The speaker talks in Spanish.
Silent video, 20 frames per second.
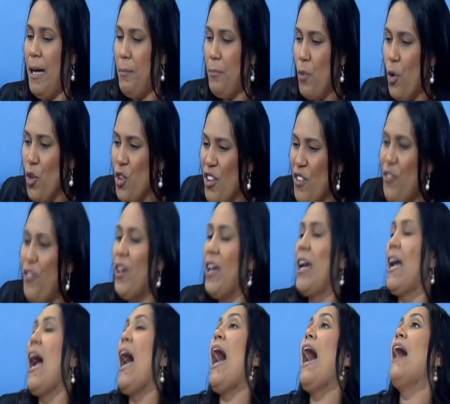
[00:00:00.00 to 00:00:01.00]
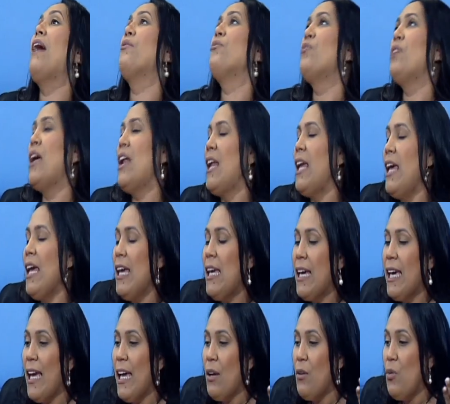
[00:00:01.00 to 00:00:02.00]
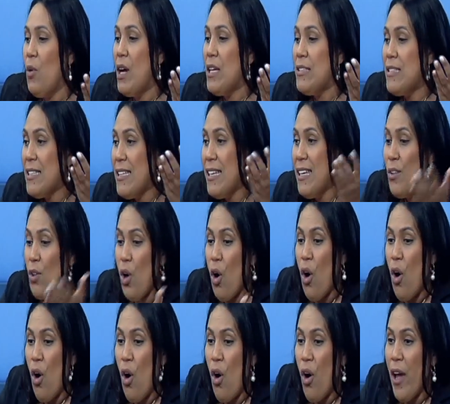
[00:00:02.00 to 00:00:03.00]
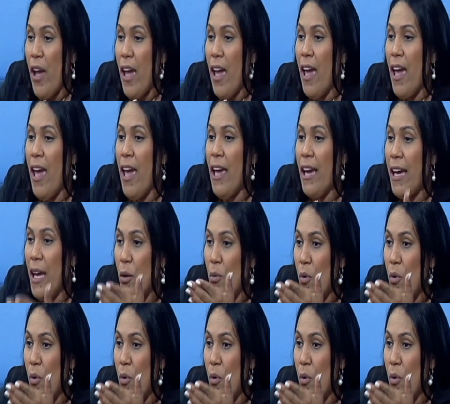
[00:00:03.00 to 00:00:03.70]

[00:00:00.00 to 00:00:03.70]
modificar una ley que no ha sido, eh, eh,